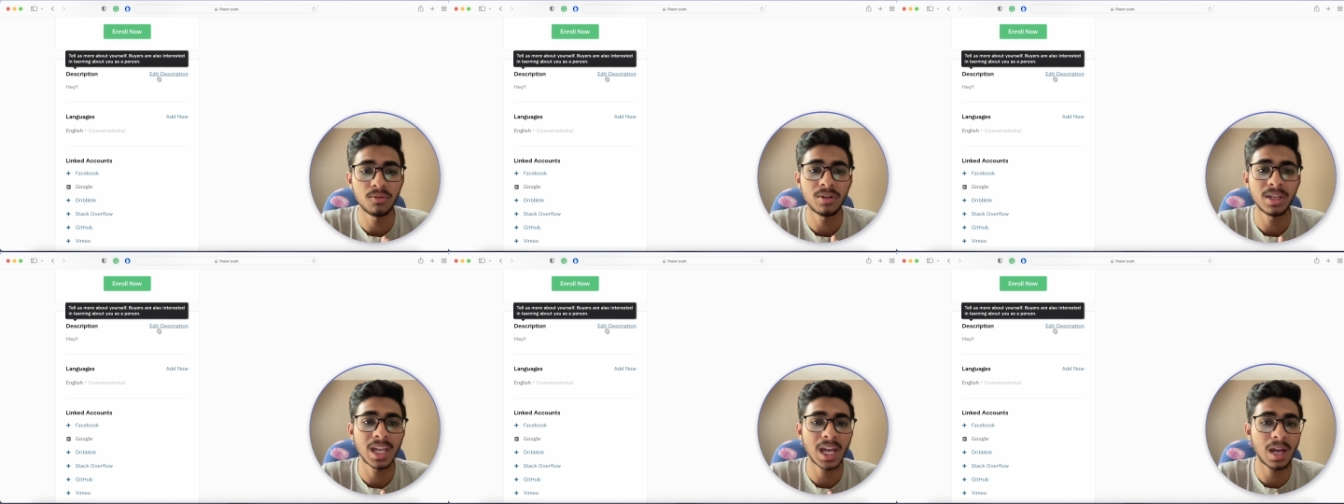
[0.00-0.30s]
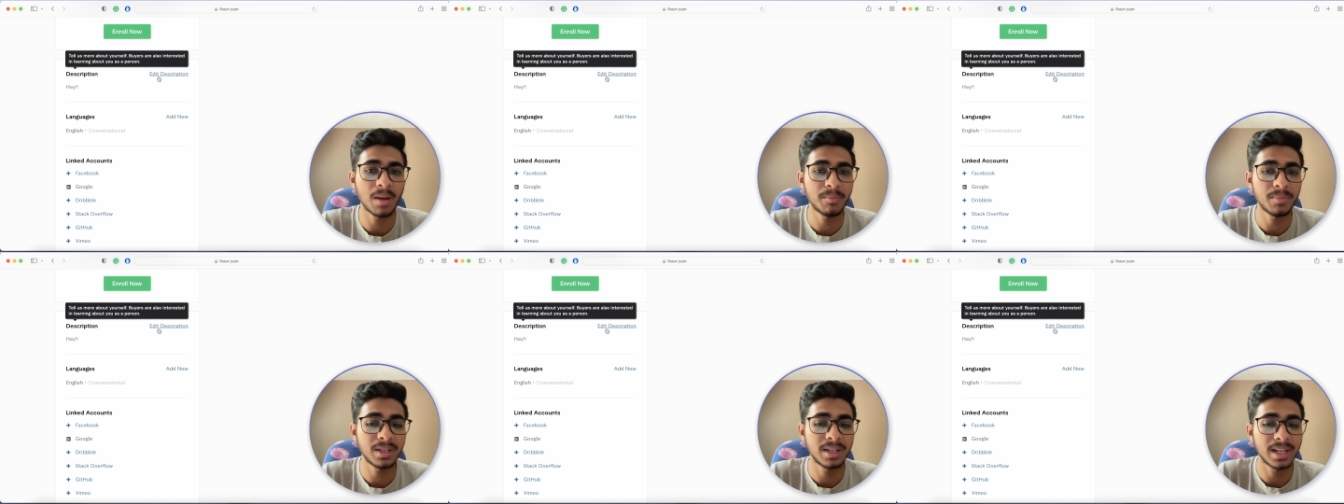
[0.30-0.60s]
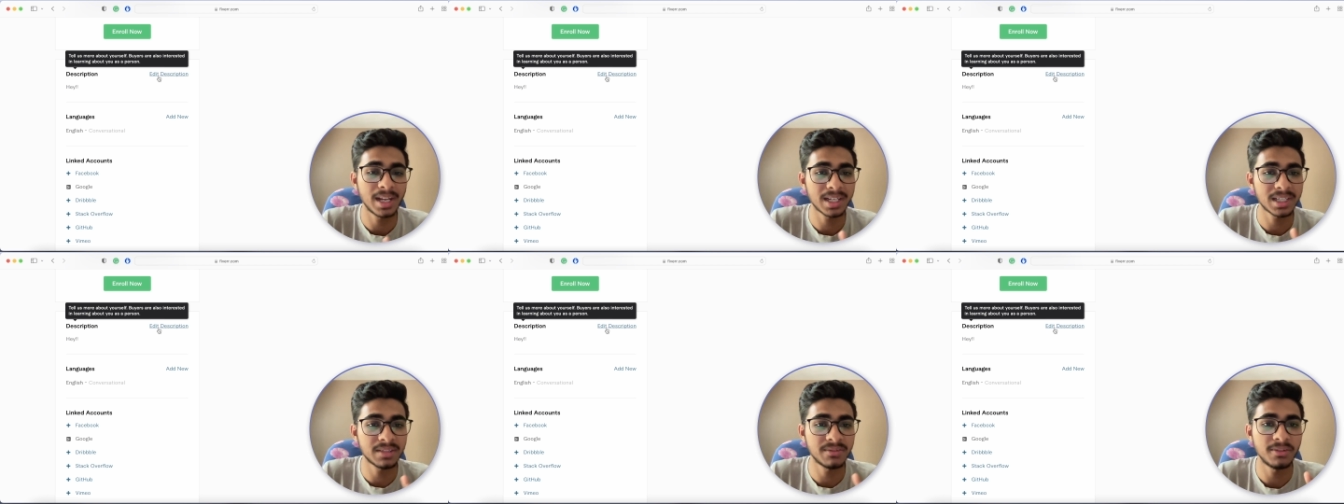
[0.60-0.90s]
वो यहाँ पे
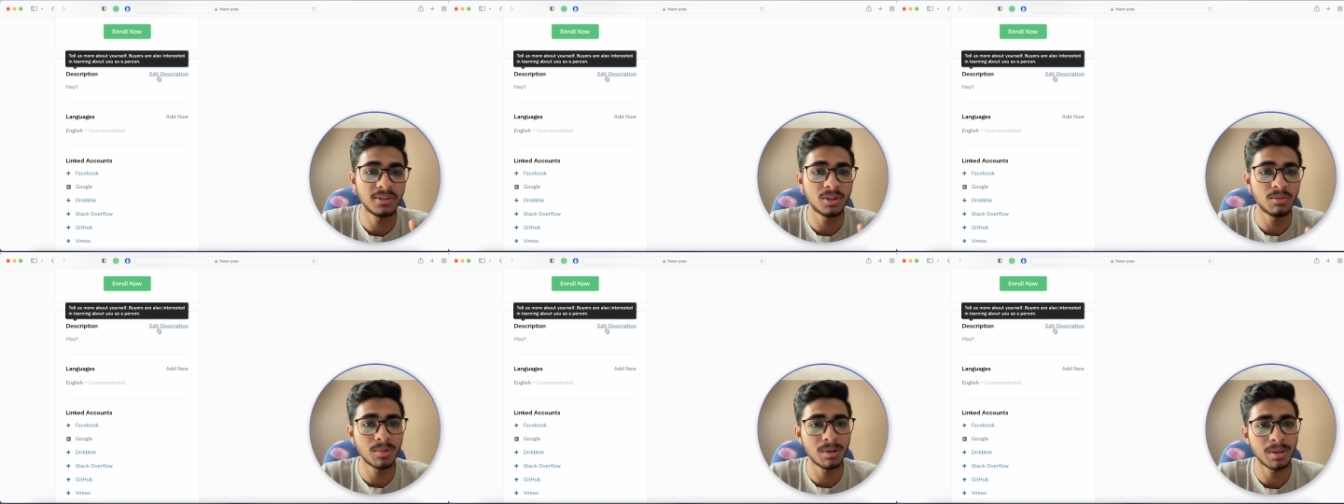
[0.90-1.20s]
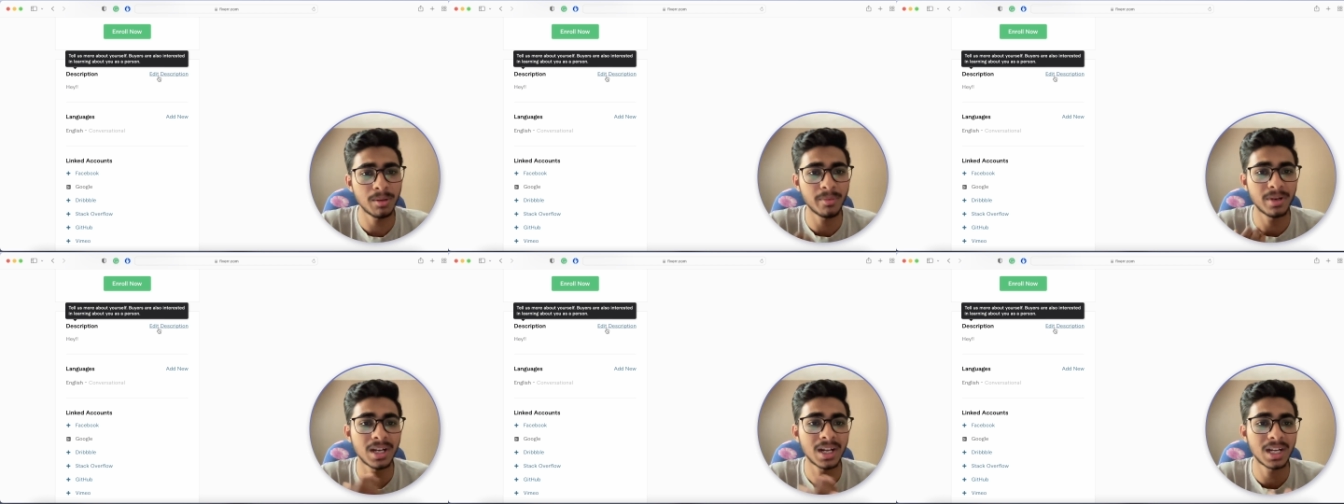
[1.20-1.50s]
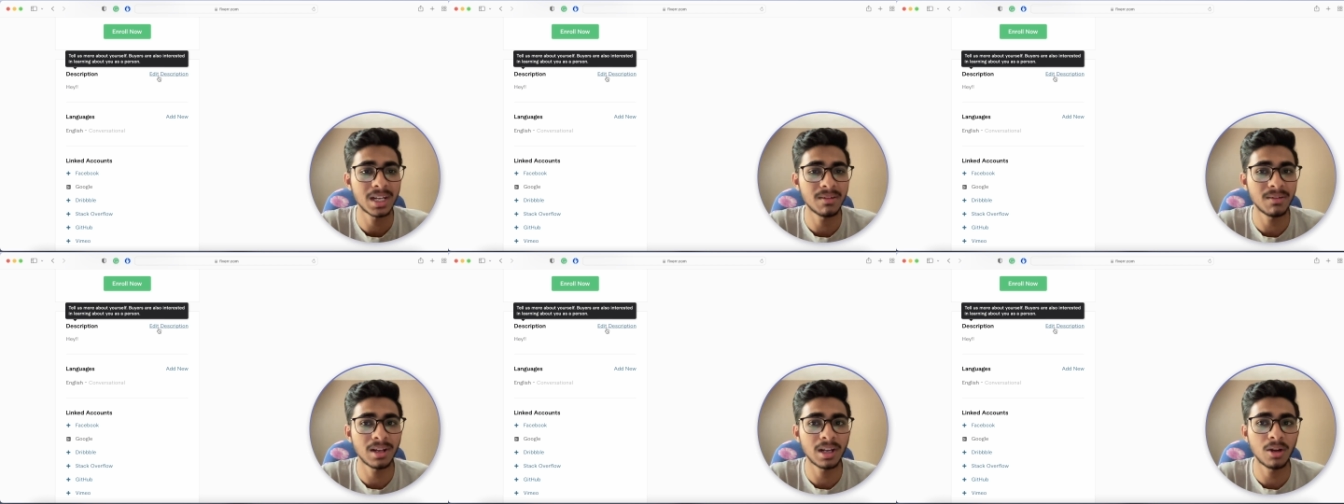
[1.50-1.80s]
नेक्स्ट वीडियो में मैं
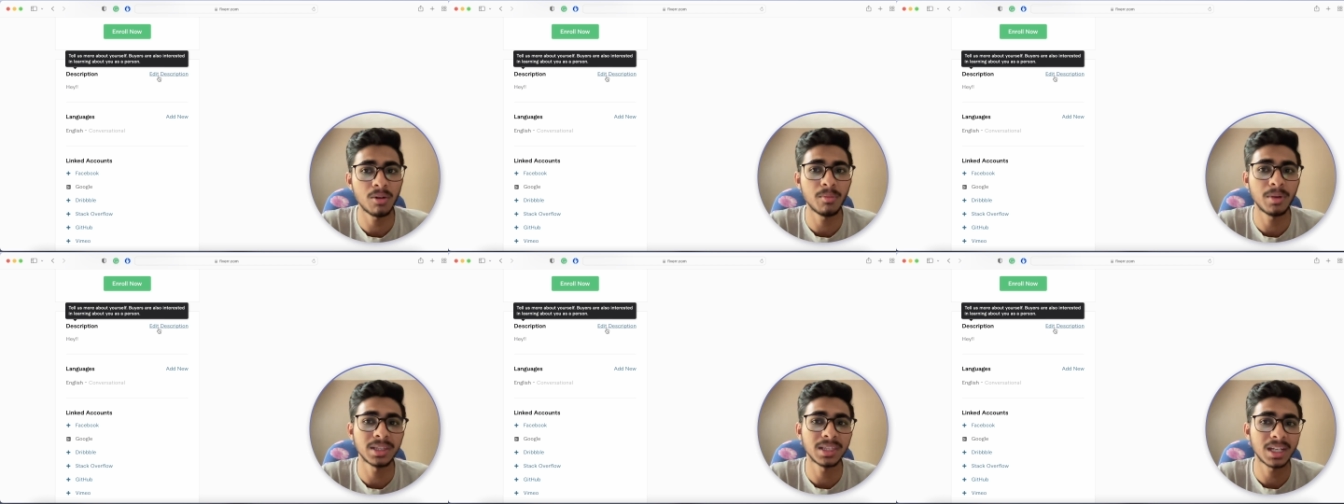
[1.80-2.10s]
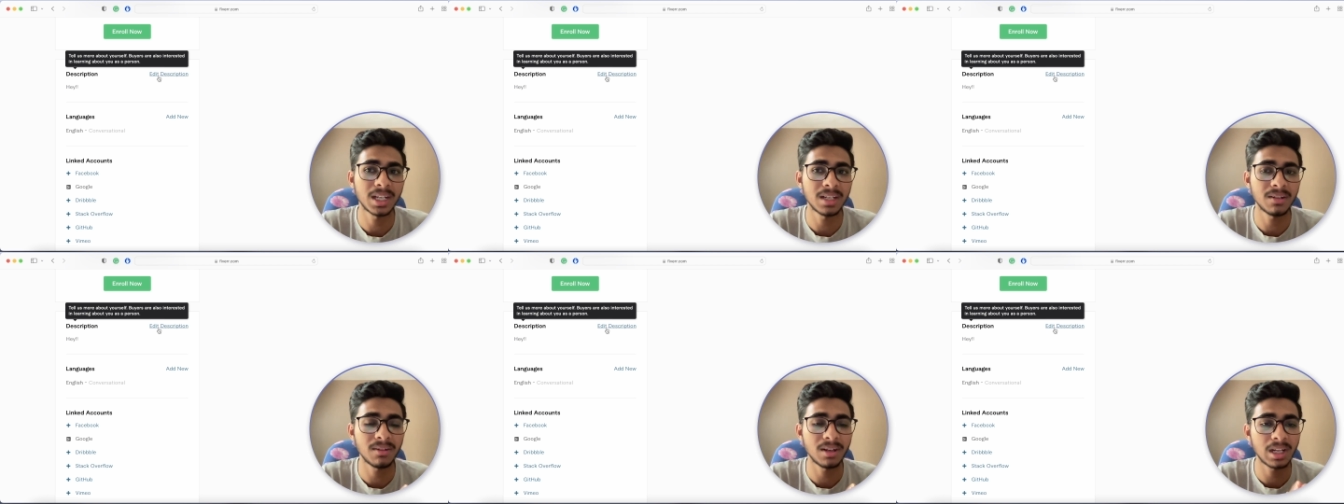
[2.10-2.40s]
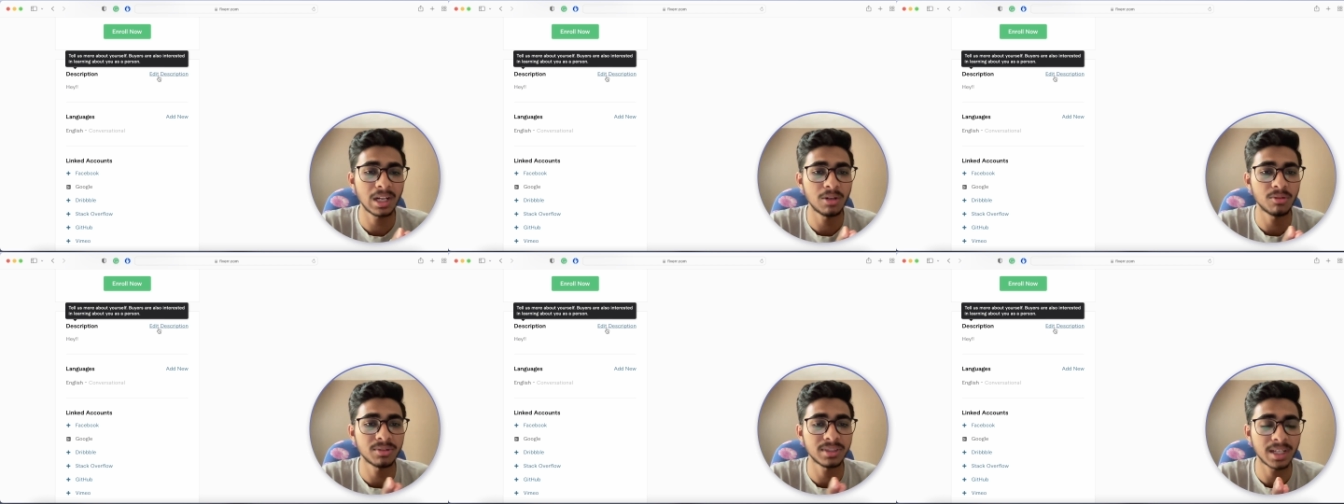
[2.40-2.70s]
बनाने वाला हूँ बताने
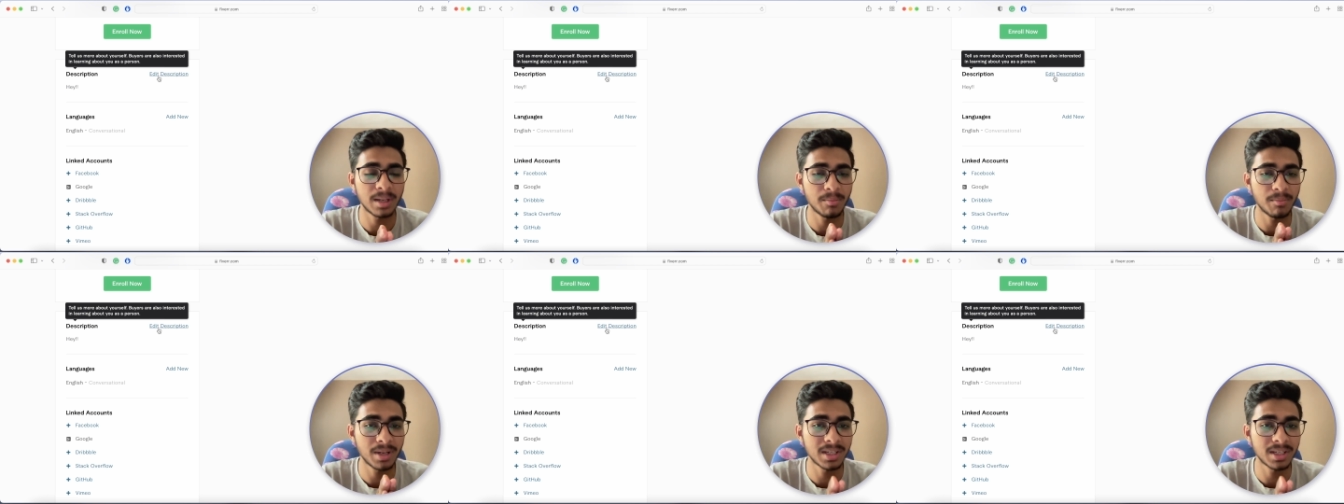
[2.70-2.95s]
वाला हूँ स्टेप